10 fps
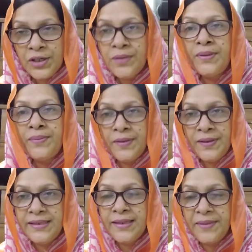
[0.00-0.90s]
অসম্ভব
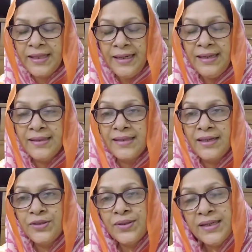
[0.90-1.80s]
হয়ে যাবে তাই না
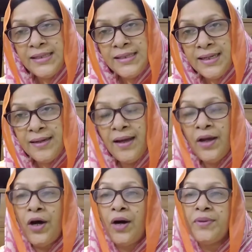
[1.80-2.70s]
তার জন্য কৃষির
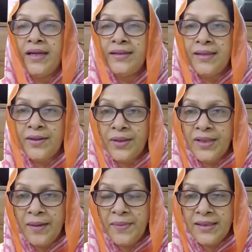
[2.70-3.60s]
অবদানটার
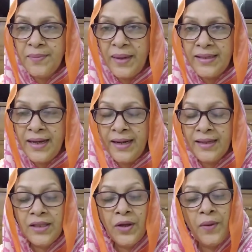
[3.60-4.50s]
কথা আমাদের মাথায়
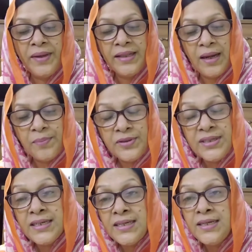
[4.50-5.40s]
রাখতে হবে তারপর
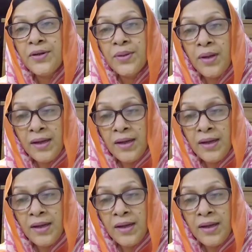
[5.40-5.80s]
হচ্ছে কৃষির